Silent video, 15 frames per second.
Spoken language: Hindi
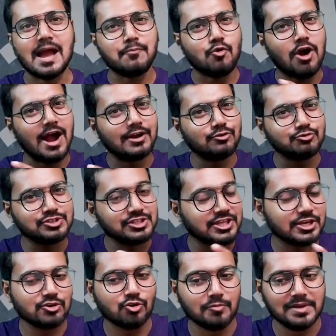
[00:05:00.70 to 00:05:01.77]
कि आपको
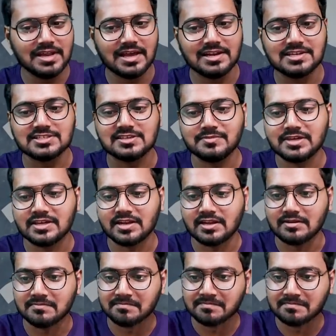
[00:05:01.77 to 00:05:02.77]
हाइड्रोजन देखने को मिले हल्की से भी कि नहीं